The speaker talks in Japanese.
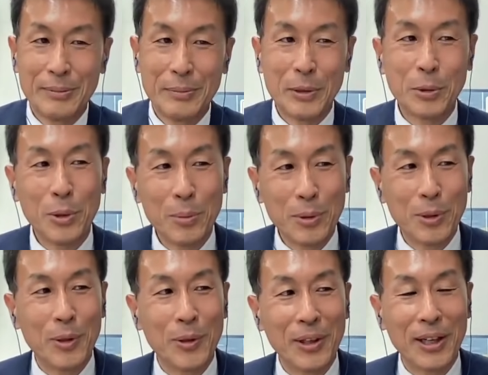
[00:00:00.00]
まあどう
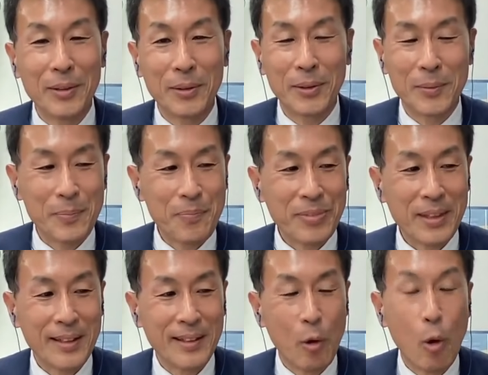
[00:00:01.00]
もあの
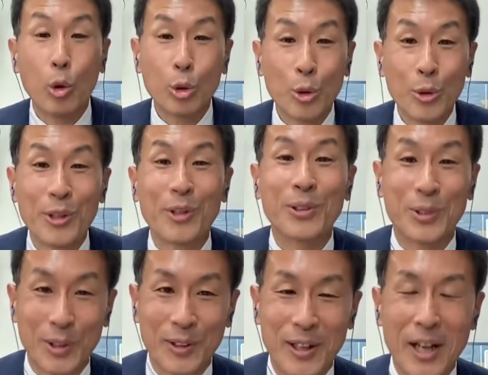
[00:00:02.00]
報道によると